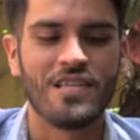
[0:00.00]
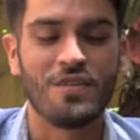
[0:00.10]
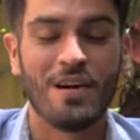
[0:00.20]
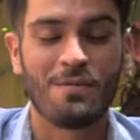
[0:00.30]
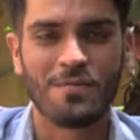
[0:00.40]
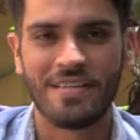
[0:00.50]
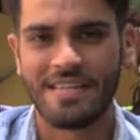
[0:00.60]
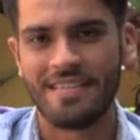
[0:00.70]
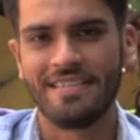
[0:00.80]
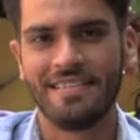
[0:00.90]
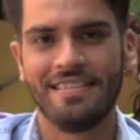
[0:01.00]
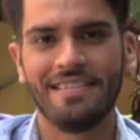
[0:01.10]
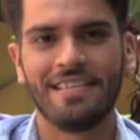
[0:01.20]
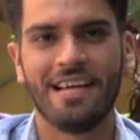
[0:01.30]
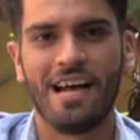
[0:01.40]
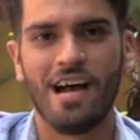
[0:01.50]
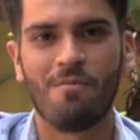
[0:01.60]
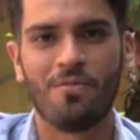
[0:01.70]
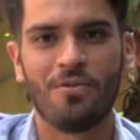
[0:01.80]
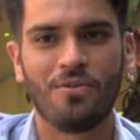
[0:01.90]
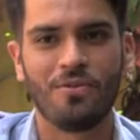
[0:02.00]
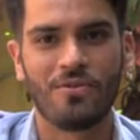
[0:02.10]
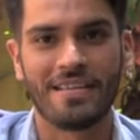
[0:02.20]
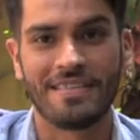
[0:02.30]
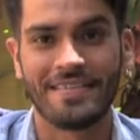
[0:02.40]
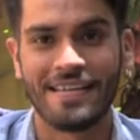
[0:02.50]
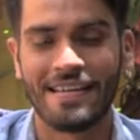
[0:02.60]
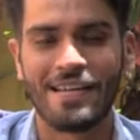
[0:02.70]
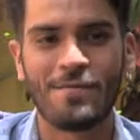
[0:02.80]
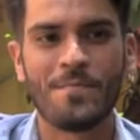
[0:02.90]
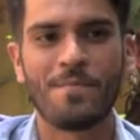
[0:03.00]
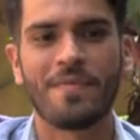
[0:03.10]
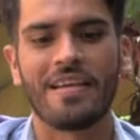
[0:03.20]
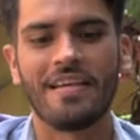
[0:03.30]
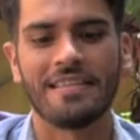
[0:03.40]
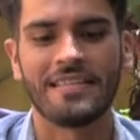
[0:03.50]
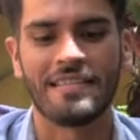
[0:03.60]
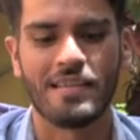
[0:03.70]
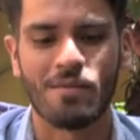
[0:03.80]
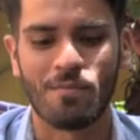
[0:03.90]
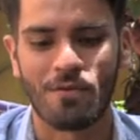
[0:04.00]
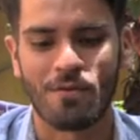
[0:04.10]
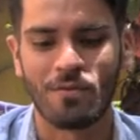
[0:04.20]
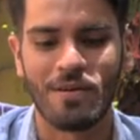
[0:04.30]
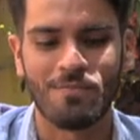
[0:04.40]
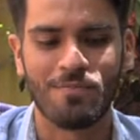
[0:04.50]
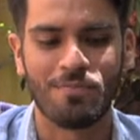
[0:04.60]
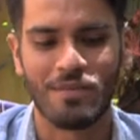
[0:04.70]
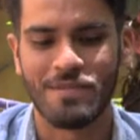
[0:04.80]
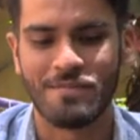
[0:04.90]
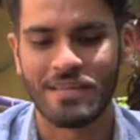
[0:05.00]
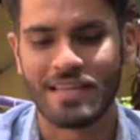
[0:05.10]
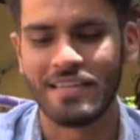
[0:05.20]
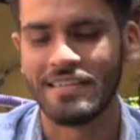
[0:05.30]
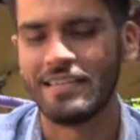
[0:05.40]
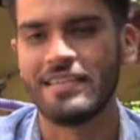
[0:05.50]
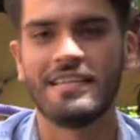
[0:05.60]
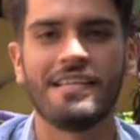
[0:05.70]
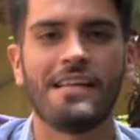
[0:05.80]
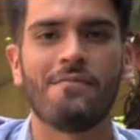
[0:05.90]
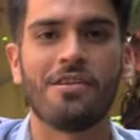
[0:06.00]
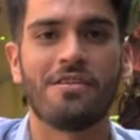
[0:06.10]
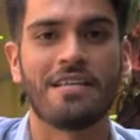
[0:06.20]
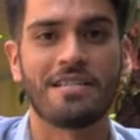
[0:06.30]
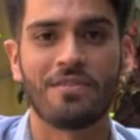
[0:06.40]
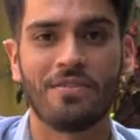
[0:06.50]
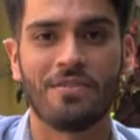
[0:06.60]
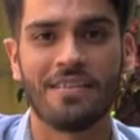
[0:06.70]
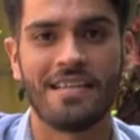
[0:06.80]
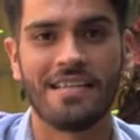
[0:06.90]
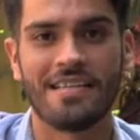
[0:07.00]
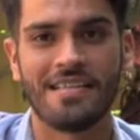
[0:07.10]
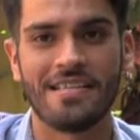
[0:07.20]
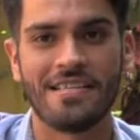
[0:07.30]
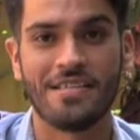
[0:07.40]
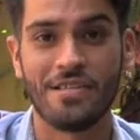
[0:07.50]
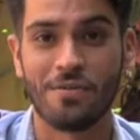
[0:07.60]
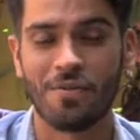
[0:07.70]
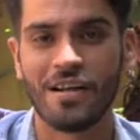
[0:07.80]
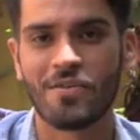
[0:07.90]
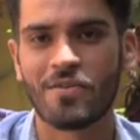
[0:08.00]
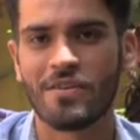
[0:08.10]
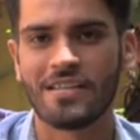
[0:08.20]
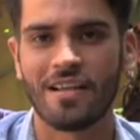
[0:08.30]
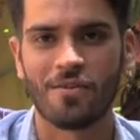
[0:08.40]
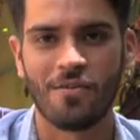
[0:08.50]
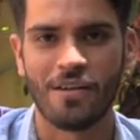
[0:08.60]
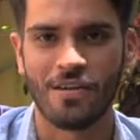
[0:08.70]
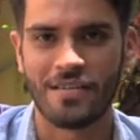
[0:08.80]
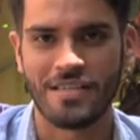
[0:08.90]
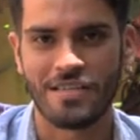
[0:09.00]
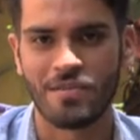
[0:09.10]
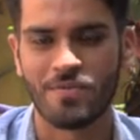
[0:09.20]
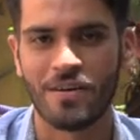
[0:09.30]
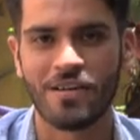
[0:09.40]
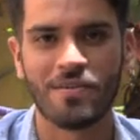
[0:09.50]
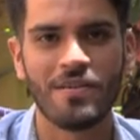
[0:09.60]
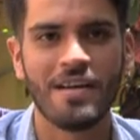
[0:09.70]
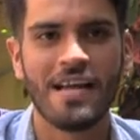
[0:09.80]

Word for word: yo amo mis raíces, amo lo que es Guerrero, este, por lo cual pueden ver que aquí la mayoría es todo de Chichihualco, con el tlacorolero de Chichihualco.